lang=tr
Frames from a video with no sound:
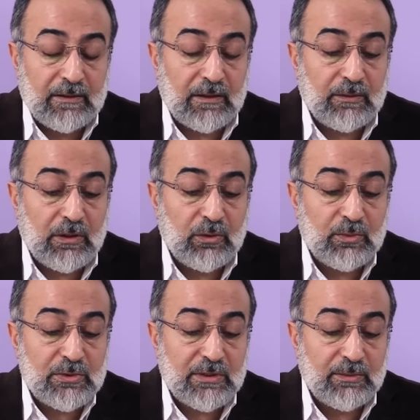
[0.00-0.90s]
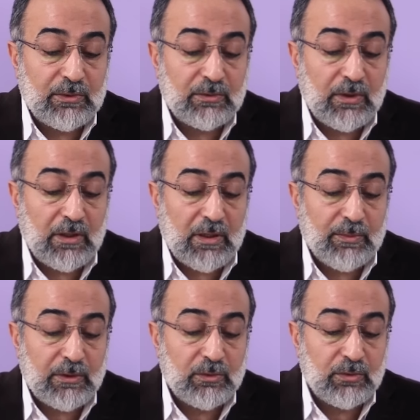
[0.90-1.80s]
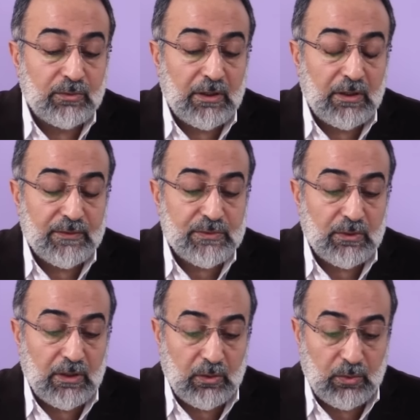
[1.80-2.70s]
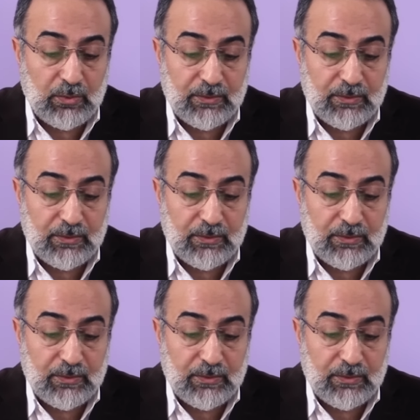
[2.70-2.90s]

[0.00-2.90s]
Ravahu Muslimun ve Ahmedu ve lafzu lehu.